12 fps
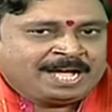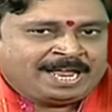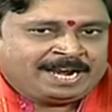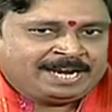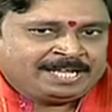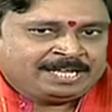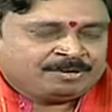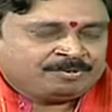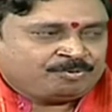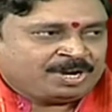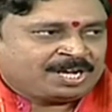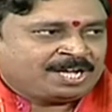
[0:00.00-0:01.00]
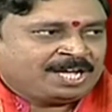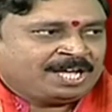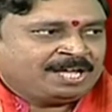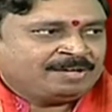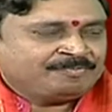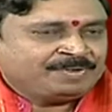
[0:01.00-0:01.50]
అలానే ఒక్క
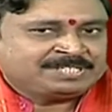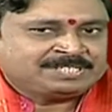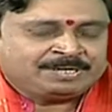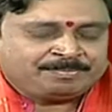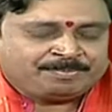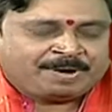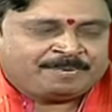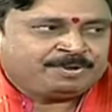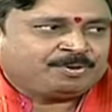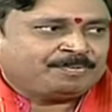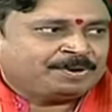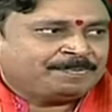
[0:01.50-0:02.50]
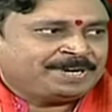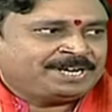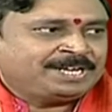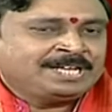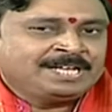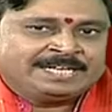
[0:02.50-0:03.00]
వేసి మామిడి కొమ్మను
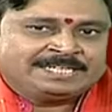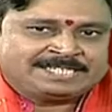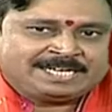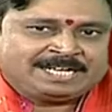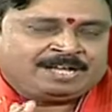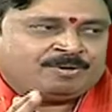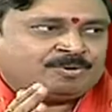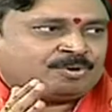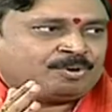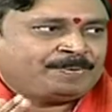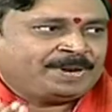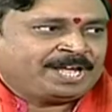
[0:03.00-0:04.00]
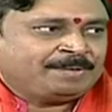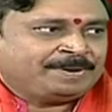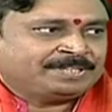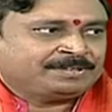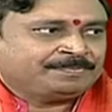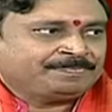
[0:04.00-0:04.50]
పెట్టి చక్కగా ఒక కొబ్బరికాయ
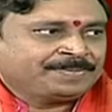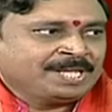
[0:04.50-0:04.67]
పెడతాం